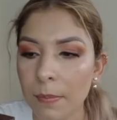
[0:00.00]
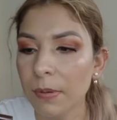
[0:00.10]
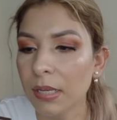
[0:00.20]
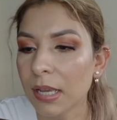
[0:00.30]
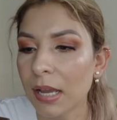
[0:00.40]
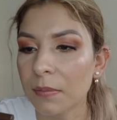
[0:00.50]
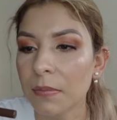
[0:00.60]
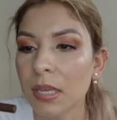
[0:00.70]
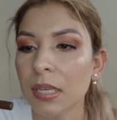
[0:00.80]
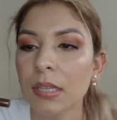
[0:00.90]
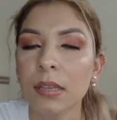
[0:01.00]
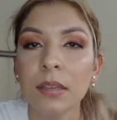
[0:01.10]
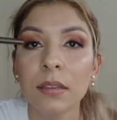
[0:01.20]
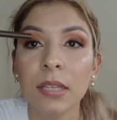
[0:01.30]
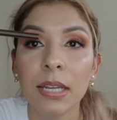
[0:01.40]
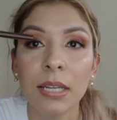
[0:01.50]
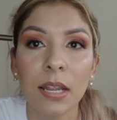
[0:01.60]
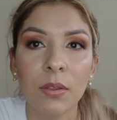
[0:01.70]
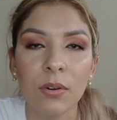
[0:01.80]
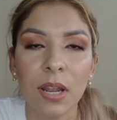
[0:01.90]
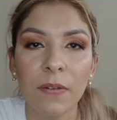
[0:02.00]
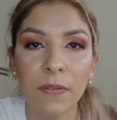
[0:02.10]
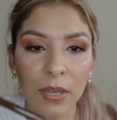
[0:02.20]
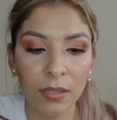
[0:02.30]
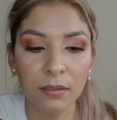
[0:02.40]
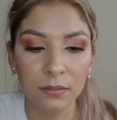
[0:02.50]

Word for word: aplicarme delineador café.